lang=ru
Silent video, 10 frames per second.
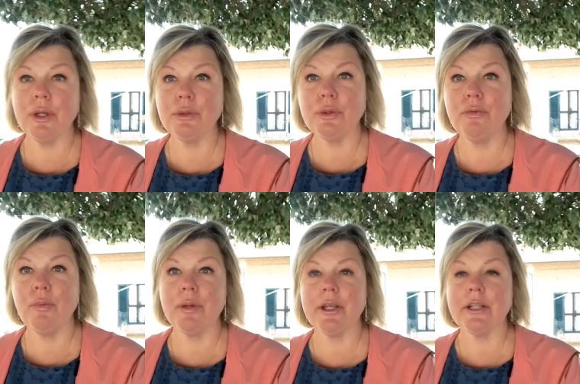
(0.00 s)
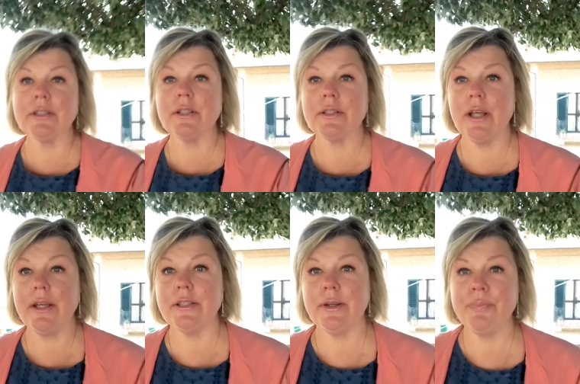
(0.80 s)
которого вы прекрасно
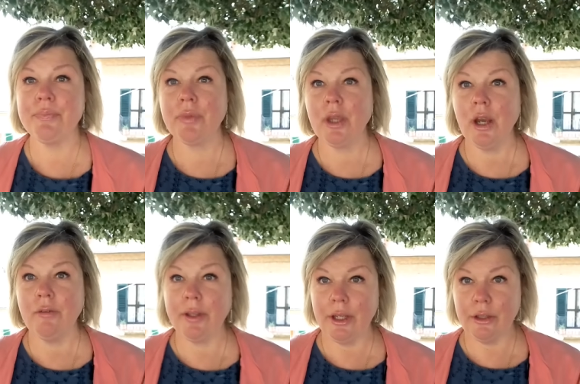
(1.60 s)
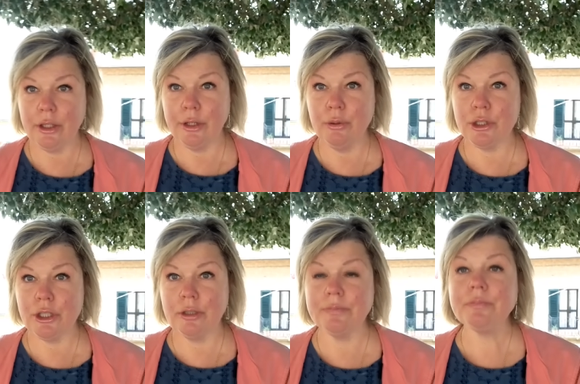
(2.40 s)
знаете, военный летчик